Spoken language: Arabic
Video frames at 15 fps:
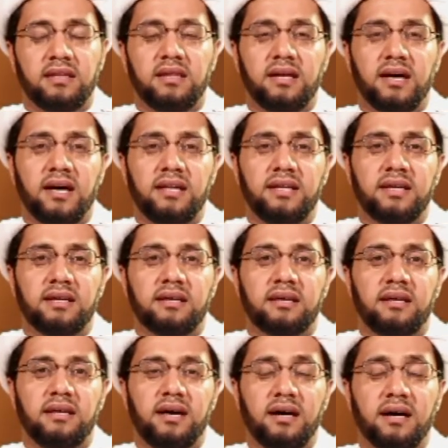
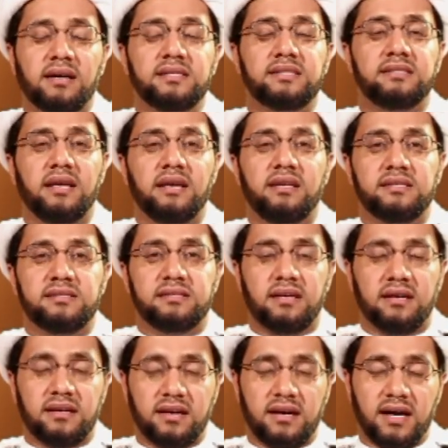ذلك الحاق السيده
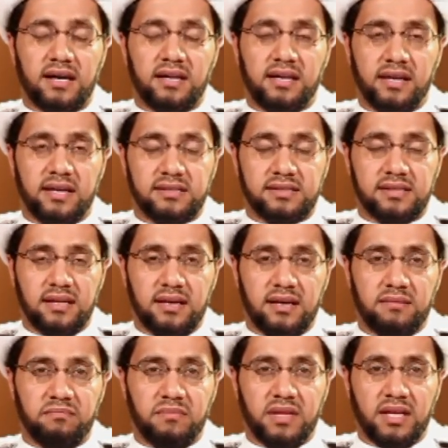الزهراء عليها
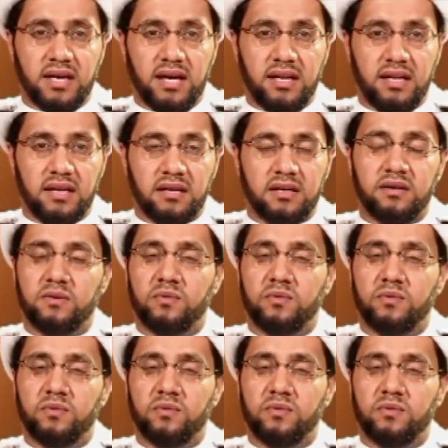السلام بذلك